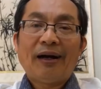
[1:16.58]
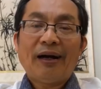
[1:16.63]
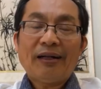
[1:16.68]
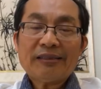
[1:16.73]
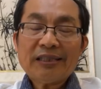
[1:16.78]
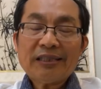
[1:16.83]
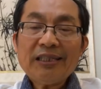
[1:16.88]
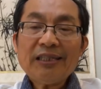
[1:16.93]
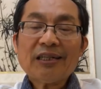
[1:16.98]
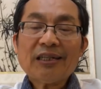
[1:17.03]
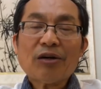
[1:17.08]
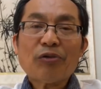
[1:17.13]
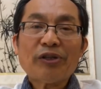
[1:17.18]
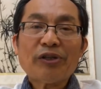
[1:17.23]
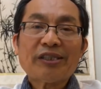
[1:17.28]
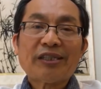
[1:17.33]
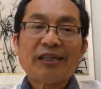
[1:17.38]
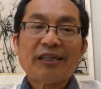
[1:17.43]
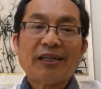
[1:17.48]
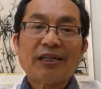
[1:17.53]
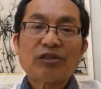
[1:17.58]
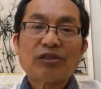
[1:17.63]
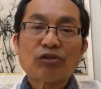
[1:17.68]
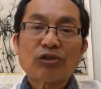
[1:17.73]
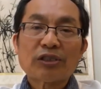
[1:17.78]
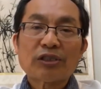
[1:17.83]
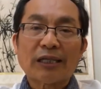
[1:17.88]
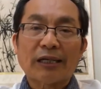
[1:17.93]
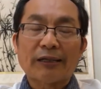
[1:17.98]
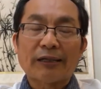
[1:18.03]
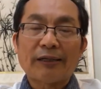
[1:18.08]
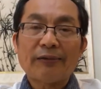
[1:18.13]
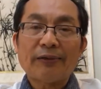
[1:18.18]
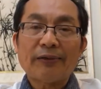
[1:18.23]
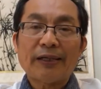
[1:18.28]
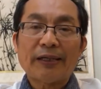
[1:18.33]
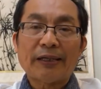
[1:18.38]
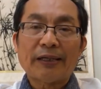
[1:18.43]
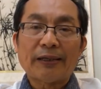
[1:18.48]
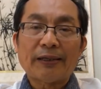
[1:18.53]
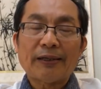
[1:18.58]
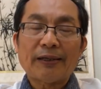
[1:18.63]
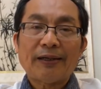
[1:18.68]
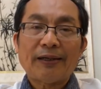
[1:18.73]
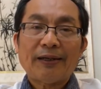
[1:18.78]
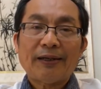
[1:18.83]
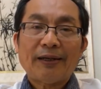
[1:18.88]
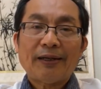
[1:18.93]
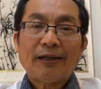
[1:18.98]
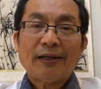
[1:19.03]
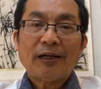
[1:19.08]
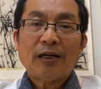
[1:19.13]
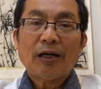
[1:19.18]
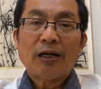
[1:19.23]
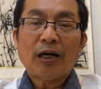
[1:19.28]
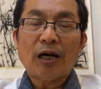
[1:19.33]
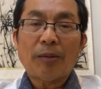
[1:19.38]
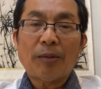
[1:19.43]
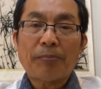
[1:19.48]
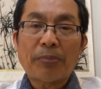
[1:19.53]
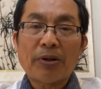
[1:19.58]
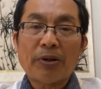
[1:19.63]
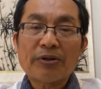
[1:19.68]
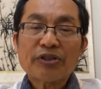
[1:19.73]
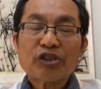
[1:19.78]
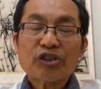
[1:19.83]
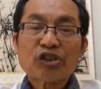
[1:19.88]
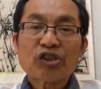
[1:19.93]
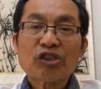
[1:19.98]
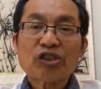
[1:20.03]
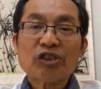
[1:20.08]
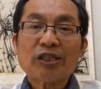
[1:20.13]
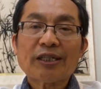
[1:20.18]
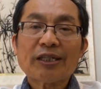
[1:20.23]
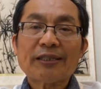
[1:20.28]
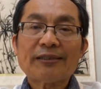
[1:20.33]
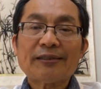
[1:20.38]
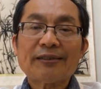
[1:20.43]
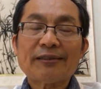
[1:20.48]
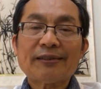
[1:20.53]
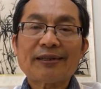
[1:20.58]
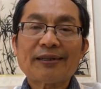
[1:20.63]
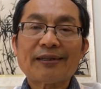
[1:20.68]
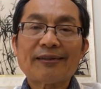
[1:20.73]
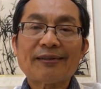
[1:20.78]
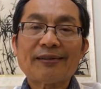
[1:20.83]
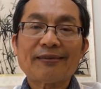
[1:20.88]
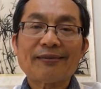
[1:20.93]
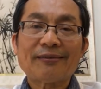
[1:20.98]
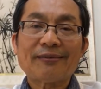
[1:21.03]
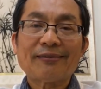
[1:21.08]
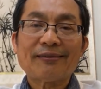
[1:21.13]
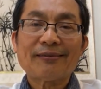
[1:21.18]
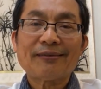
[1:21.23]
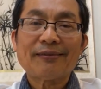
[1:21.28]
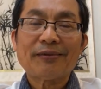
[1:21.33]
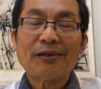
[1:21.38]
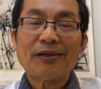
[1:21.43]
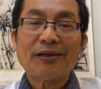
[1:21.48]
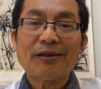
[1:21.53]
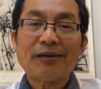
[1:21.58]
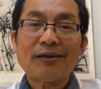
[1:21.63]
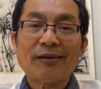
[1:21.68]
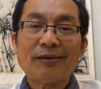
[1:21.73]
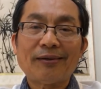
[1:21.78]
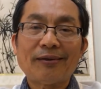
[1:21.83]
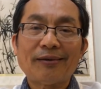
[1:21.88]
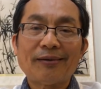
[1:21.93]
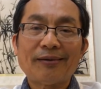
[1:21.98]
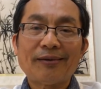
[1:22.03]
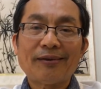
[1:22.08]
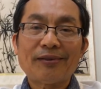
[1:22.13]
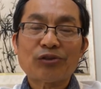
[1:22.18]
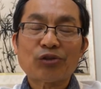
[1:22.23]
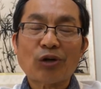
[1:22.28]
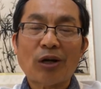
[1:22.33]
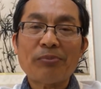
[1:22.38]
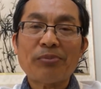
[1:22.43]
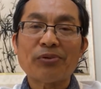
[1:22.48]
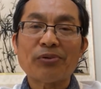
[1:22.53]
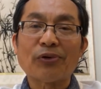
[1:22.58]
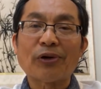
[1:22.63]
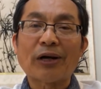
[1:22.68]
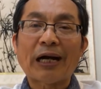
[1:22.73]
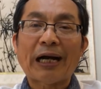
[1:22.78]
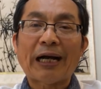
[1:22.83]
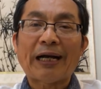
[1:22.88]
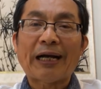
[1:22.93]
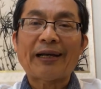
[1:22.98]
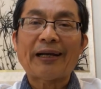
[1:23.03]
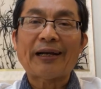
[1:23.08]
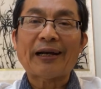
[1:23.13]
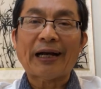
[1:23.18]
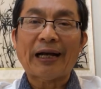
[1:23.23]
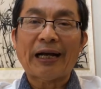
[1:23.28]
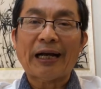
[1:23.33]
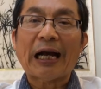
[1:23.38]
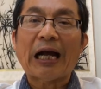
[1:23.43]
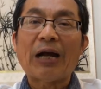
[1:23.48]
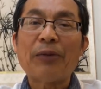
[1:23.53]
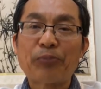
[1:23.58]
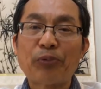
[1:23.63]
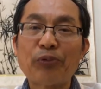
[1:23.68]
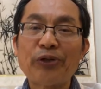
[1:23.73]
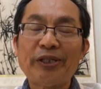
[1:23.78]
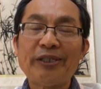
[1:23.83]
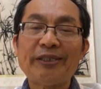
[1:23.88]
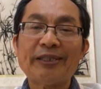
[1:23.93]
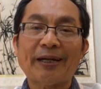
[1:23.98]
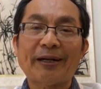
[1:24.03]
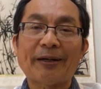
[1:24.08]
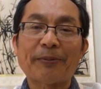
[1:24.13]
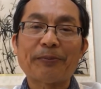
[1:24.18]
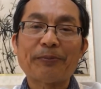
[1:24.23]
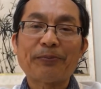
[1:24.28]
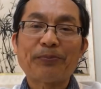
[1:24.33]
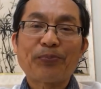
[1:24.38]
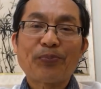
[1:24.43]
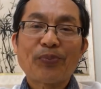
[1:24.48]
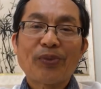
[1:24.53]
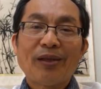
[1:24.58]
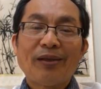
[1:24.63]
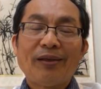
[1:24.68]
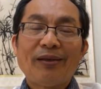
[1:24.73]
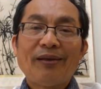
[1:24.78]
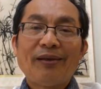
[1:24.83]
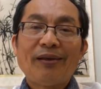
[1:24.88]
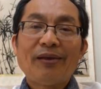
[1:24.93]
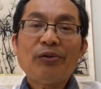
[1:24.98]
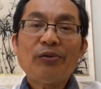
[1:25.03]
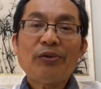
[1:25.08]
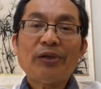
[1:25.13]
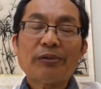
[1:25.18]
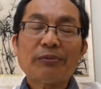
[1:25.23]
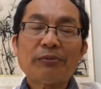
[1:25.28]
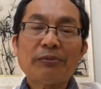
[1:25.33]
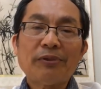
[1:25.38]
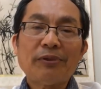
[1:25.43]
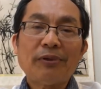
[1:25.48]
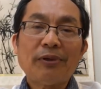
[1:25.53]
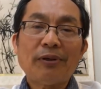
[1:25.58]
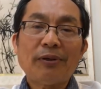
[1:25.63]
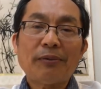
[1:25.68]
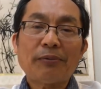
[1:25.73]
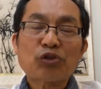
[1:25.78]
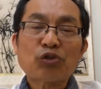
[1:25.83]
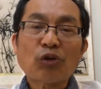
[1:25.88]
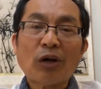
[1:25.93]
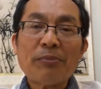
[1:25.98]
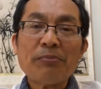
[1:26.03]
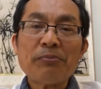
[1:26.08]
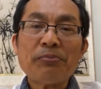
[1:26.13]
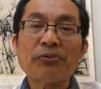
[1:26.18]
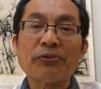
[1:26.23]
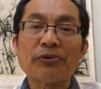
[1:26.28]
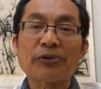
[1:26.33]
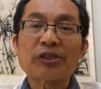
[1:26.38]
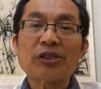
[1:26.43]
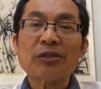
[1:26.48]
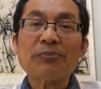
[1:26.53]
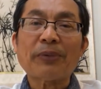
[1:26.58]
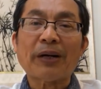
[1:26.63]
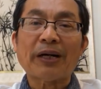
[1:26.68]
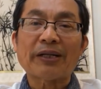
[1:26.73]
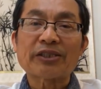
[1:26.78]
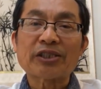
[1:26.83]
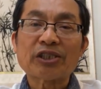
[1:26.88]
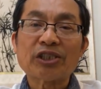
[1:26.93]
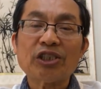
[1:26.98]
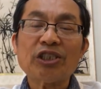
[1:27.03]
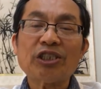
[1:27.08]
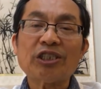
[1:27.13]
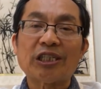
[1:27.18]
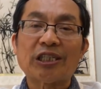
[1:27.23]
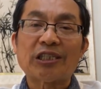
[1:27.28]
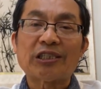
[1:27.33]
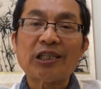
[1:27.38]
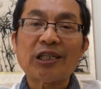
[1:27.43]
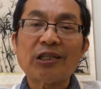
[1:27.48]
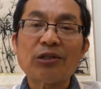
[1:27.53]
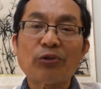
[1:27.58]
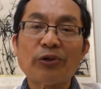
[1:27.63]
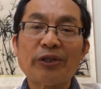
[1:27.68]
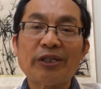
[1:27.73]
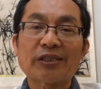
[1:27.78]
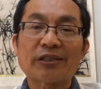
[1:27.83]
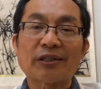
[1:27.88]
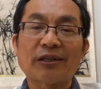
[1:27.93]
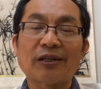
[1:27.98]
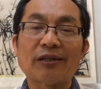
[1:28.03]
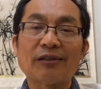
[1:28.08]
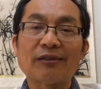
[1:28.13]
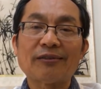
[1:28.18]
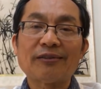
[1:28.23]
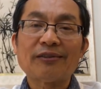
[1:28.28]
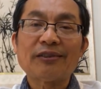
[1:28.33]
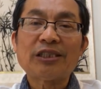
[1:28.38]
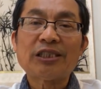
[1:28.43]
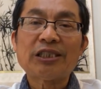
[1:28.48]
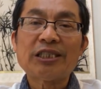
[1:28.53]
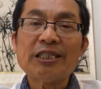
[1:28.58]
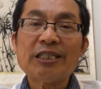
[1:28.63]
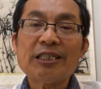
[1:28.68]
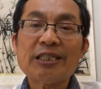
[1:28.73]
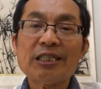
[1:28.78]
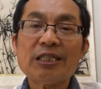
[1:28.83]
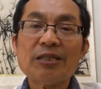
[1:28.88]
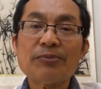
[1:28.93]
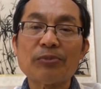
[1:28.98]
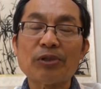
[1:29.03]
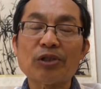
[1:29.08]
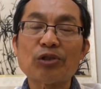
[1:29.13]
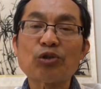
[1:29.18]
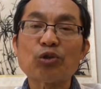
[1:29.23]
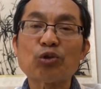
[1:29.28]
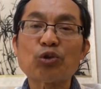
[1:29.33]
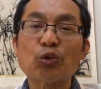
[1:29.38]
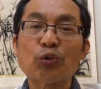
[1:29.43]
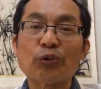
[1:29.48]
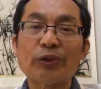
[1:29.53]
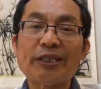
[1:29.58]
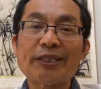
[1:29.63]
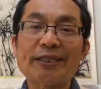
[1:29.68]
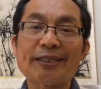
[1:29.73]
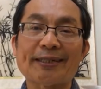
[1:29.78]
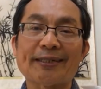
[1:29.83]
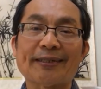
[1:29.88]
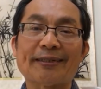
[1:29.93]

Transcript: 第一个问题呢，就是讲，因为啊，彭斯跟跟呃，川普还还还不一样，因为呃，川普是把自己定位成经济民族主义者，